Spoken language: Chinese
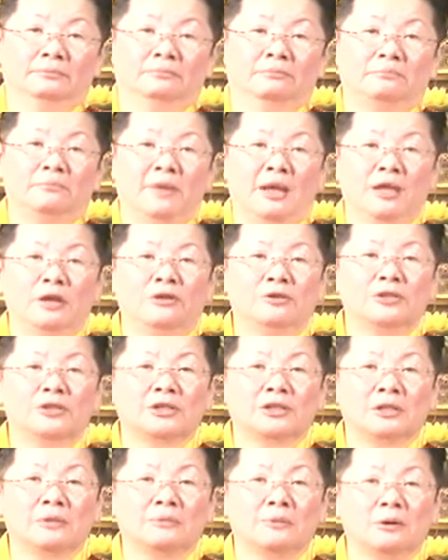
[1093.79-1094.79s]
没有
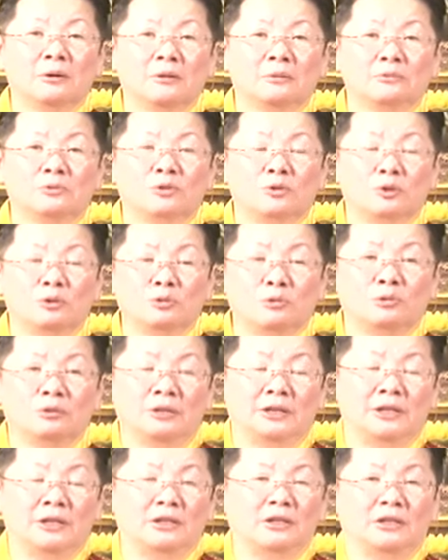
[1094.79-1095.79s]
什么中
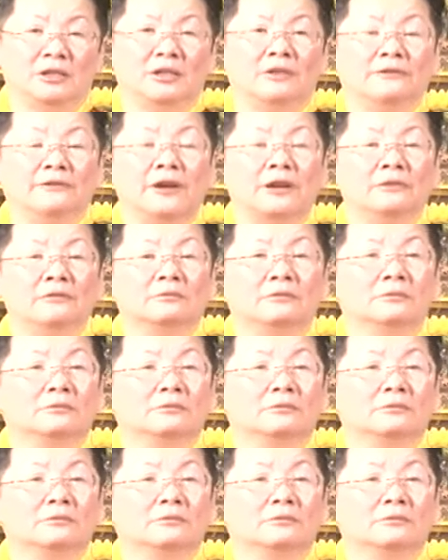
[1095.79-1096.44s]
国人的地方。